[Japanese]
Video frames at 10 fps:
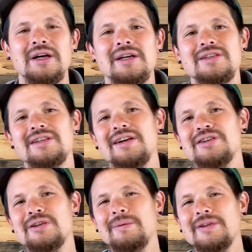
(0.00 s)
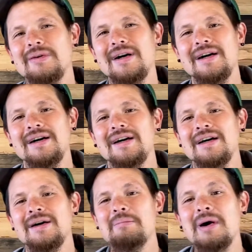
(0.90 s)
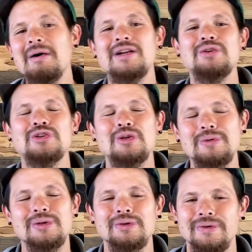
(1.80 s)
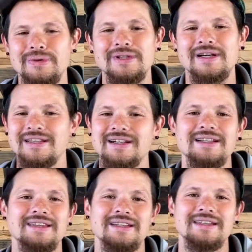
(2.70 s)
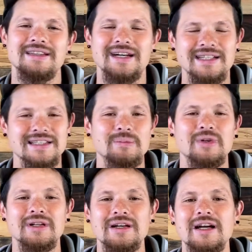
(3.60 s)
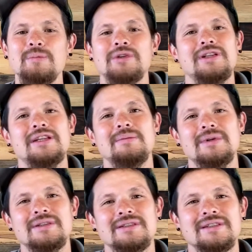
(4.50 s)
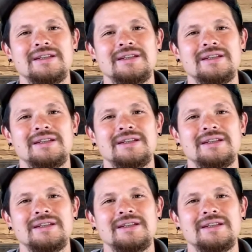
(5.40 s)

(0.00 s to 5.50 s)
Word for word: イスラエルの人々は周りの人々のようになりたかったって第一弾目で何回も出てきます